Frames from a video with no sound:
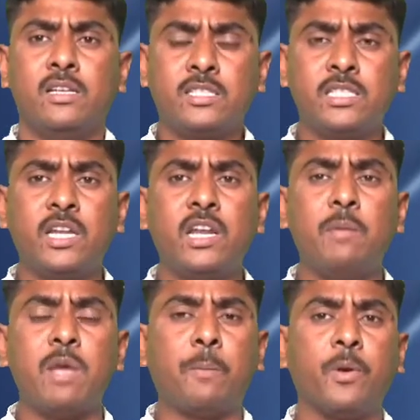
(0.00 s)
స్త్రీలు
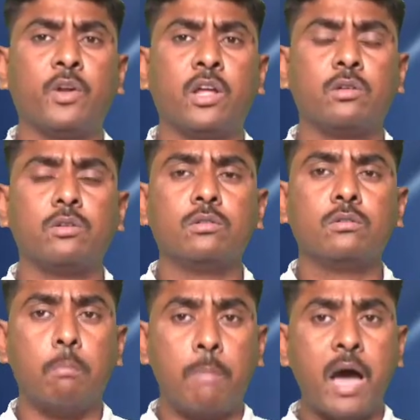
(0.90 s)
ఏమైపోయి ఉన్నారు
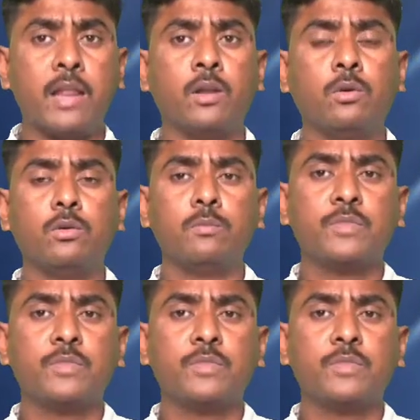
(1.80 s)
భార్యలు